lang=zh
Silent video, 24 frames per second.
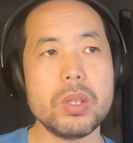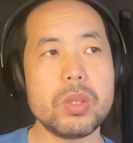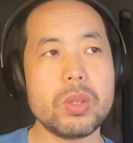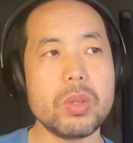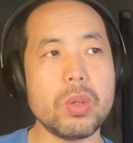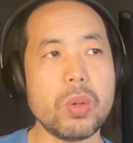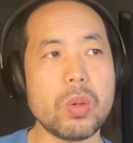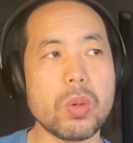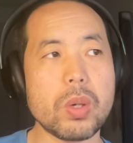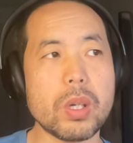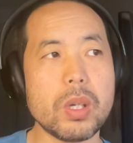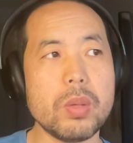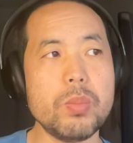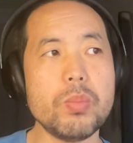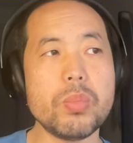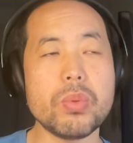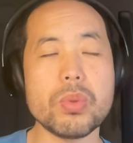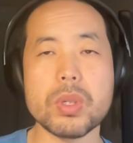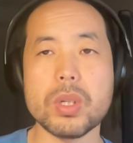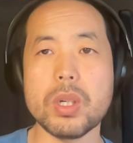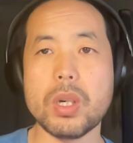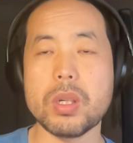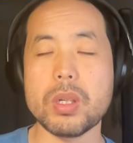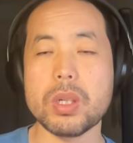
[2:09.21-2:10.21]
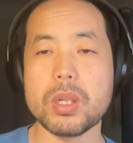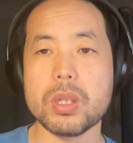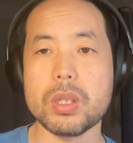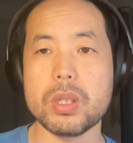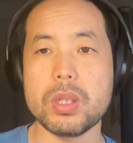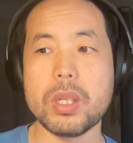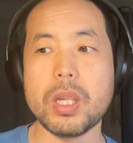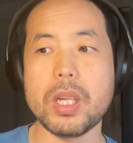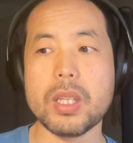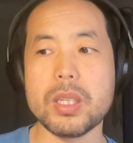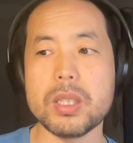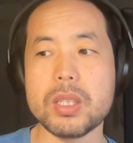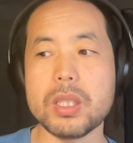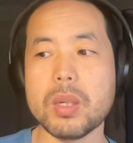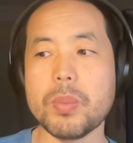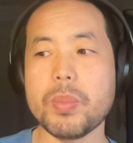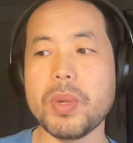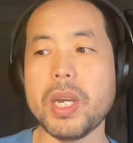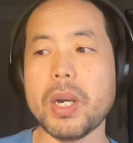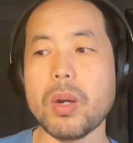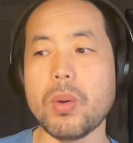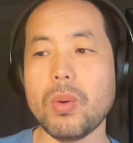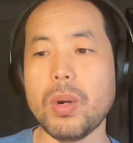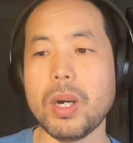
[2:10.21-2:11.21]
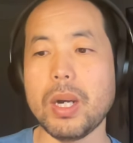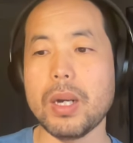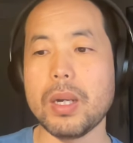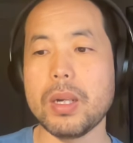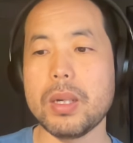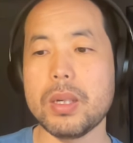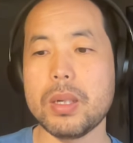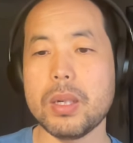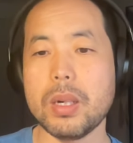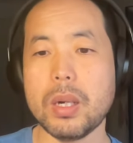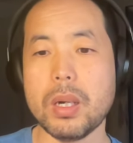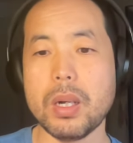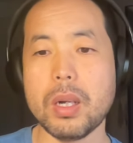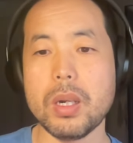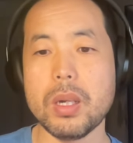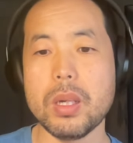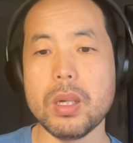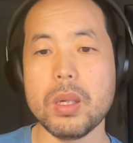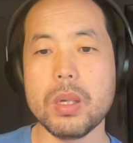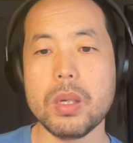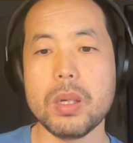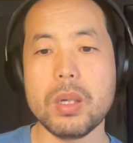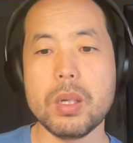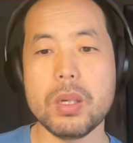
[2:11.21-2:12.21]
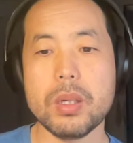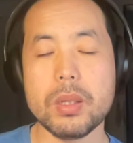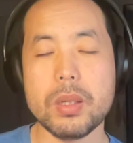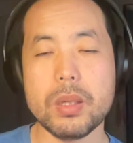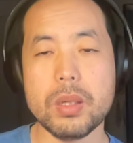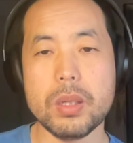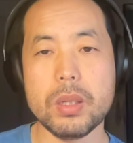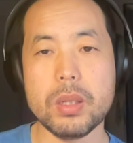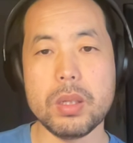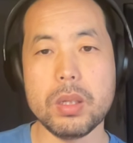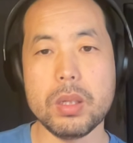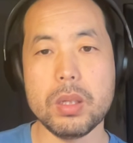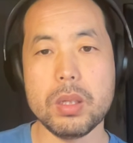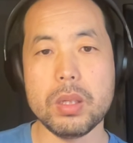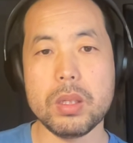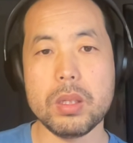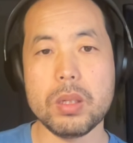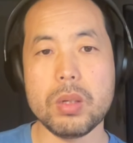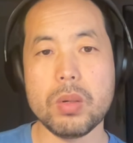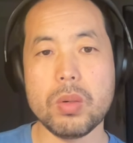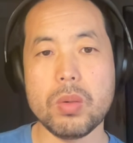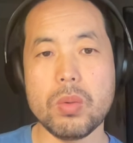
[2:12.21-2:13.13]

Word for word: 就跟不上这个时代的一些变化啊，嗯，